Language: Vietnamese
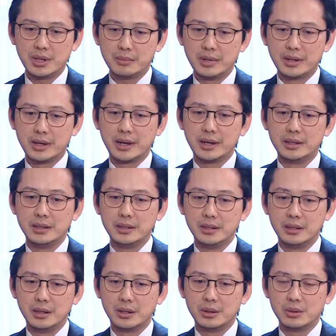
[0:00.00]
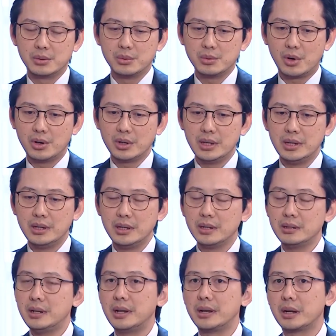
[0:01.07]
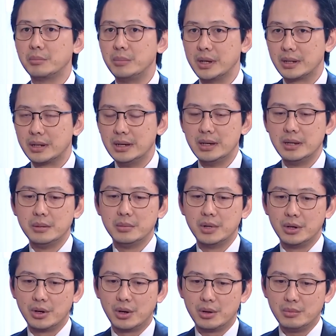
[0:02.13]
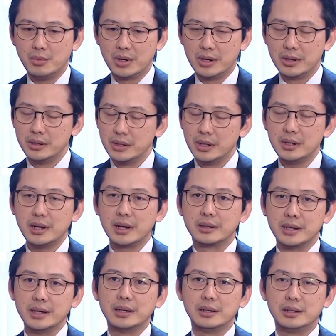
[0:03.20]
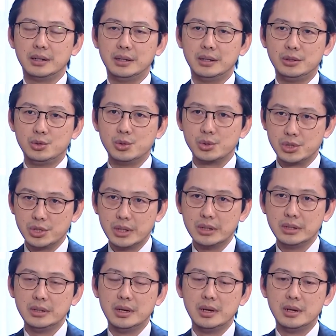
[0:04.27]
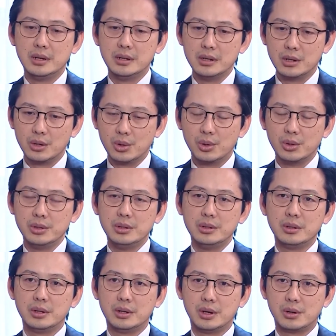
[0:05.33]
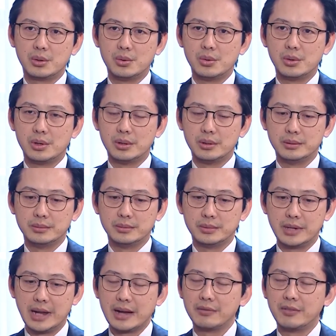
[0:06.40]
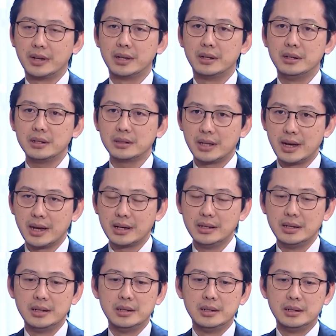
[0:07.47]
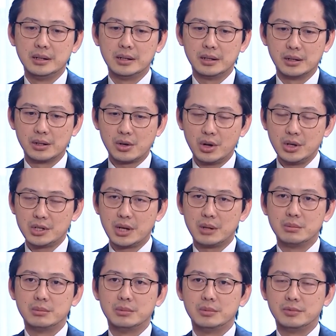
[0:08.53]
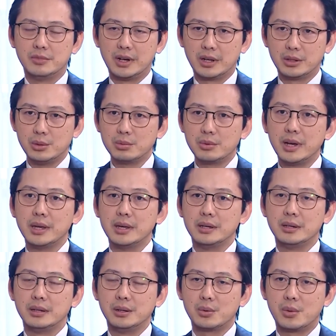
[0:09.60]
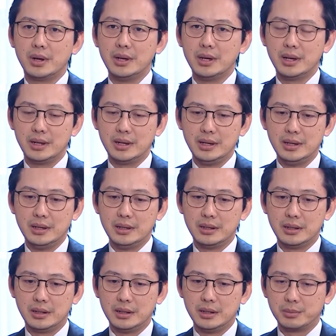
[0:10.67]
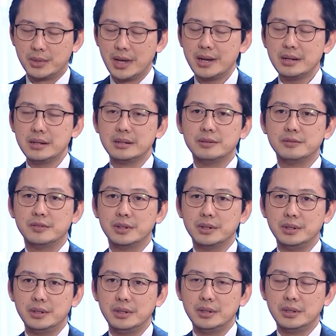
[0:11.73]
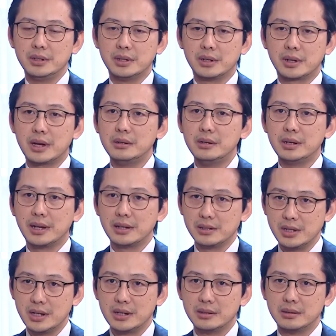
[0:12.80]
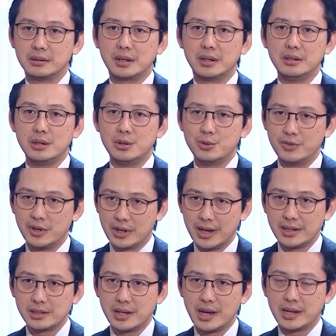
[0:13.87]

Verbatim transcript: Chuyến thăm lần này thì ờ, cũng có cái ý nghĩa rất là đặc biệt bởi nó một lần nữa khẳng định cái chủ trương đường lối ờ, của Đảng và nhà nước ta ờ, coi trọng và thúc đẩy cái quan hệ hợp tác với các nước láng giềng, các nước khu vực